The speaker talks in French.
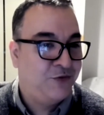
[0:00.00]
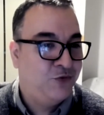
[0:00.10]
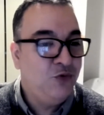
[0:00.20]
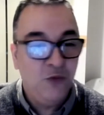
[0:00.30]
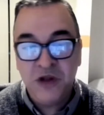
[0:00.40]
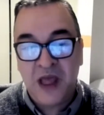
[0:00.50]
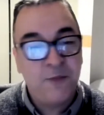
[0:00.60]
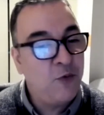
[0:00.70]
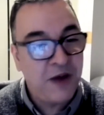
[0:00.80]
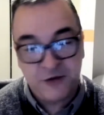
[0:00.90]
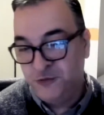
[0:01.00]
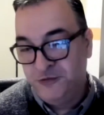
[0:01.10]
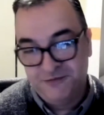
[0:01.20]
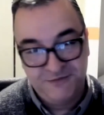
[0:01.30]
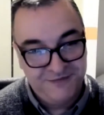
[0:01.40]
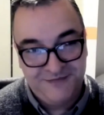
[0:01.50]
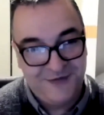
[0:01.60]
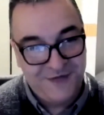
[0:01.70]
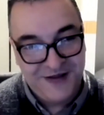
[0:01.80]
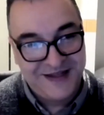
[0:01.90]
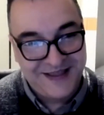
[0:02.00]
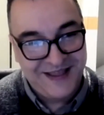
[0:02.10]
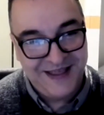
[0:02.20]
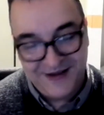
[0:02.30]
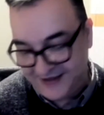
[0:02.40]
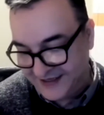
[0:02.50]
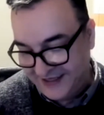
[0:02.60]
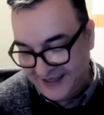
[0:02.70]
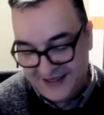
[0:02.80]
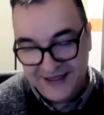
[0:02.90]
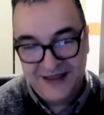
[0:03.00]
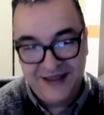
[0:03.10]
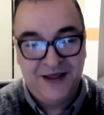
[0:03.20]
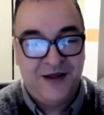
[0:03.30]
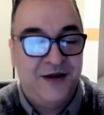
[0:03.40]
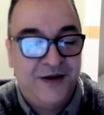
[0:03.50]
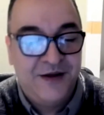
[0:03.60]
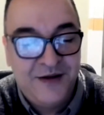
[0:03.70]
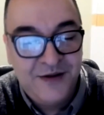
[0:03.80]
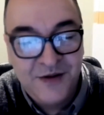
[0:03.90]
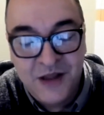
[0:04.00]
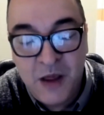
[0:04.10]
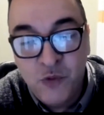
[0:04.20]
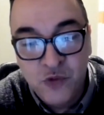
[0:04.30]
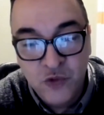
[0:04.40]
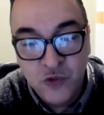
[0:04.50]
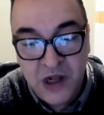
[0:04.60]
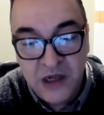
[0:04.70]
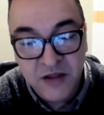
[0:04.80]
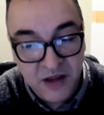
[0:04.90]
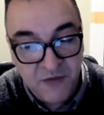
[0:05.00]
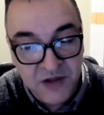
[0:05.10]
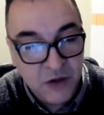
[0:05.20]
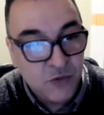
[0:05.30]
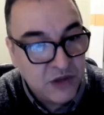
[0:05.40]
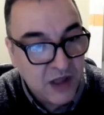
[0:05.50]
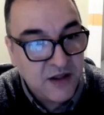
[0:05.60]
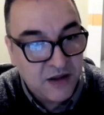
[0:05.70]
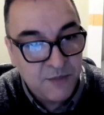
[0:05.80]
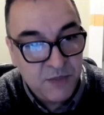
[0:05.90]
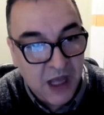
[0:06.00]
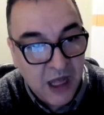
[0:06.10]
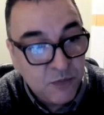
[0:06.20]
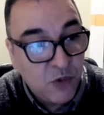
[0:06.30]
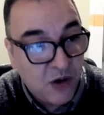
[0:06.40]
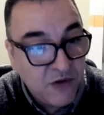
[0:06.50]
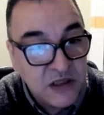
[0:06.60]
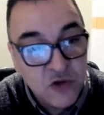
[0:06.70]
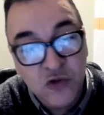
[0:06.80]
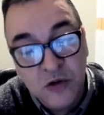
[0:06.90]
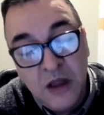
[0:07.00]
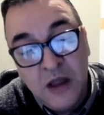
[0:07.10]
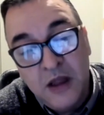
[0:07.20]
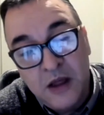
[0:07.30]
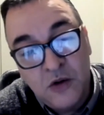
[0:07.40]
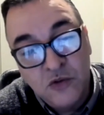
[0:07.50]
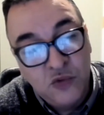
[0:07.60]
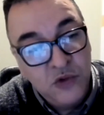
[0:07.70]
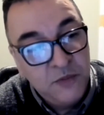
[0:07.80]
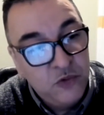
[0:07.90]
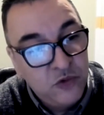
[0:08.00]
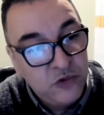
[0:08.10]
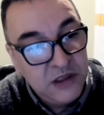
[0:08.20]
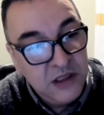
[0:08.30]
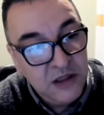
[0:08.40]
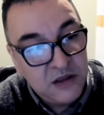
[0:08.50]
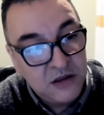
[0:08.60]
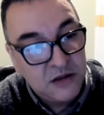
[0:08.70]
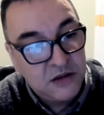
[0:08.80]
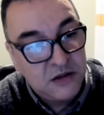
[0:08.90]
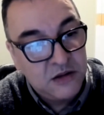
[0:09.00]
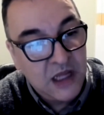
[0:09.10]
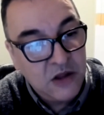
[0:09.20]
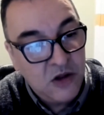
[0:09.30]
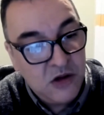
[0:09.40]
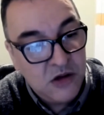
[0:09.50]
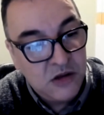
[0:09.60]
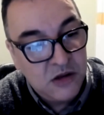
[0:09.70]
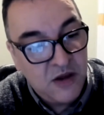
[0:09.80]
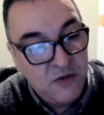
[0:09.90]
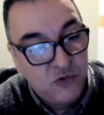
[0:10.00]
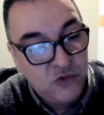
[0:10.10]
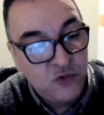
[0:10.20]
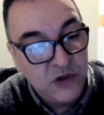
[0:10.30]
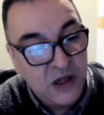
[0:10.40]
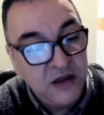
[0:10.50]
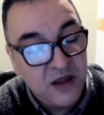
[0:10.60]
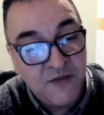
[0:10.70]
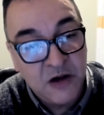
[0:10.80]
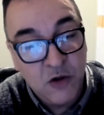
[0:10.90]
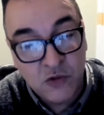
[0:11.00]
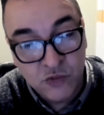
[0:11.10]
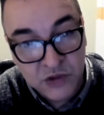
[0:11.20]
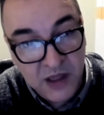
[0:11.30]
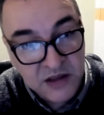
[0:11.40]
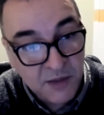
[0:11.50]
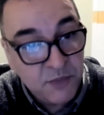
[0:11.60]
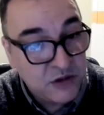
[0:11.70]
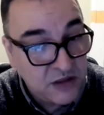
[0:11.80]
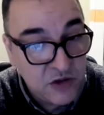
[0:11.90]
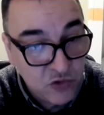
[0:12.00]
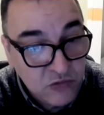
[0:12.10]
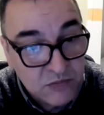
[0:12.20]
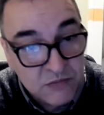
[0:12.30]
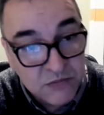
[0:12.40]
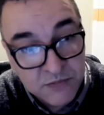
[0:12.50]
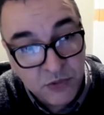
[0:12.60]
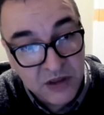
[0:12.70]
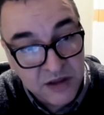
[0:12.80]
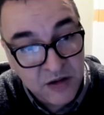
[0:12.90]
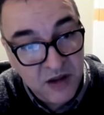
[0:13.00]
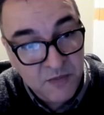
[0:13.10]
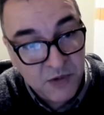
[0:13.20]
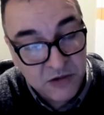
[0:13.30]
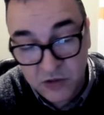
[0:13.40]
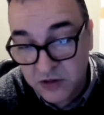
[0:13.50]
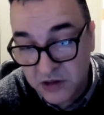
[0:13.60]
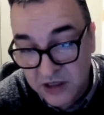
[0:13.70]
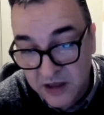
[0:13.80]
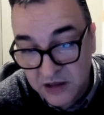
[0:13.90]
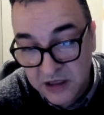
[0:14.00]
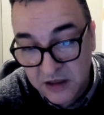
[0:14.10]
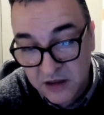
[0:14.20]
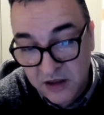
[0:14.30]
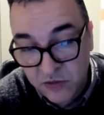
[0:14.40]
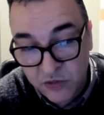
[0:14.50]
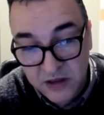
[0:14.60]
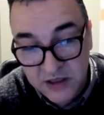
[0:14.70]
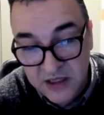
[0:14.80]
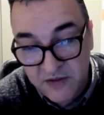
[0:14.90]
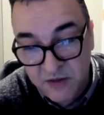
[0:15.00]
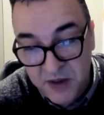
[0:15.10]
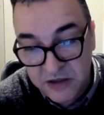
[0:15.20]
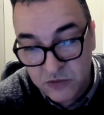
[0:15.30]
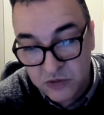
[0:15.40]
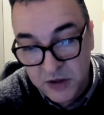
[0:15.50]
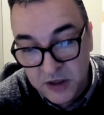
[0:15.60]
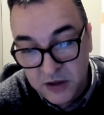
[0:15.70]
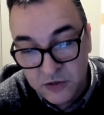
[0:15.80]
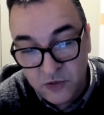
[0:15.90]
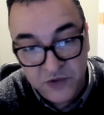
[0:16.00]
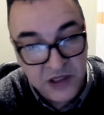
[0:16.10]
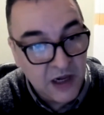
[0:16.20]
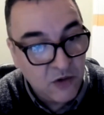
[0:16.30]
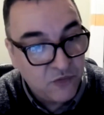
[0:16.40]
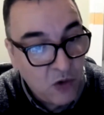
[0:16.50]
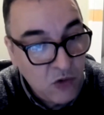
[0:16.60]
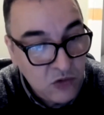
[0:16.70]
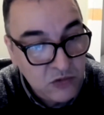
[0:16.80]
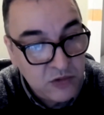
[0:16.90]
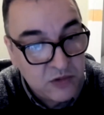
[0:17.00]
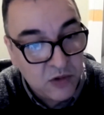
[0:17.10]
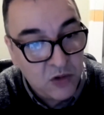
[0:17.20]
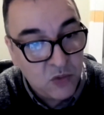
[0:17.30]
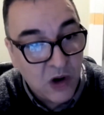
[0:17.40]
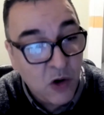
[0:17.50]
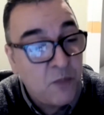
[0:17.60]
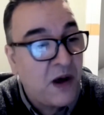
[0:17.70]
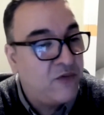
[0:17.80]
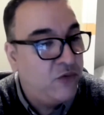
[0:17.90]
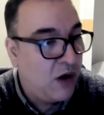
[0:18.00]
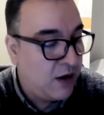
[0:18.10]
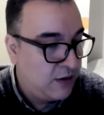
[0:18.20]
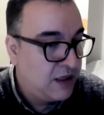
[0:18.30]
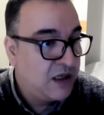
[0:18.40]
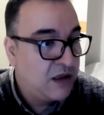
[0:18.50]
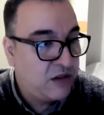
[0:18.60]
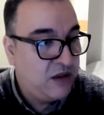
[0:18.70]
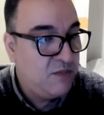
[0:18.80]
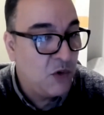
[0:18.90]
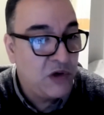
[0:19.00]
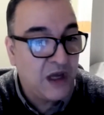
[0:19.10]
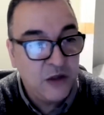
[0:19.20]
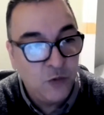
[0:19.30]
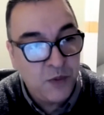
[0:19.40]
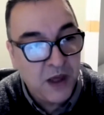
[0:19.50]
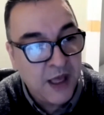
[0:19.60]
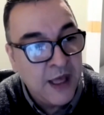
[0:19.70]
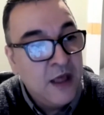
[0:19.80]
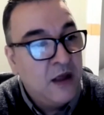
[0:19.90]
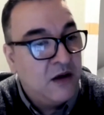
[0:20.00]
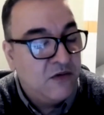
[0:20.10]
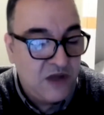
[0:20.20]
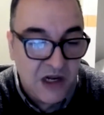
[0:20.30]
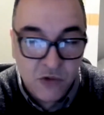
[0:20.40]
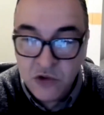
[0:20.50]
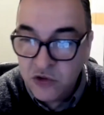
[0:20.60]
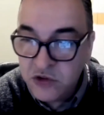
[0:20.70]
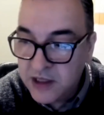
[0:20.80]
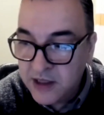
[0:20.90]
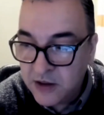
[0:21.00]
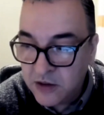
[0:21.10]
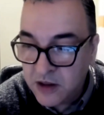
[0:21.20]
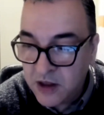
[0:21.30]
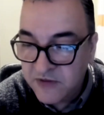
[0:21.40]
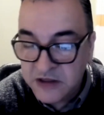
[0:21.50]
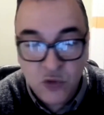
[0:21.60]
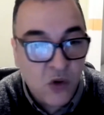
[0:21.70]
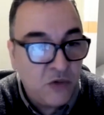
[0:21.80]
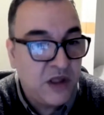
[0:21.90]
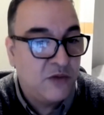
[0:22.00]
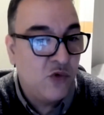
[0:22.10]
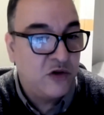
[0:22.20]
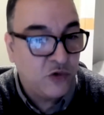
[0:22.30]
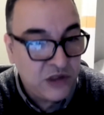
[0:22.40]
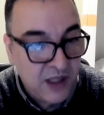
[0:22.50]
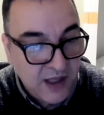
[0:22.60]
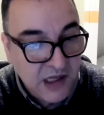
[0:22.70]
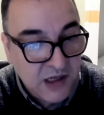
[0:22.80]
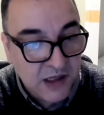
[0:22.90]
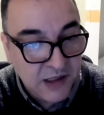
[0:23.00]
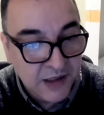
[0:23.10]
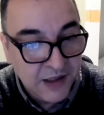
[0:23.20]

tout le monde est un peu partout. En fait, c'est il y a beaucoup de journalistes hein, qui avaient des contacts avec des pirates pour avoir des jeux. Euh, au tout début de Tilt, euh, d'ailleurs, euh, il y avait beaucoup de journalistes qui, avec leurs contacts, apportaient des jeux pour les tester parce que les, sociétés n'avaient pas de, filiales filiale en France, ou alors parfois, si, mais on les récupérait via l'Angleterre avec trois ou quatre mois de retard,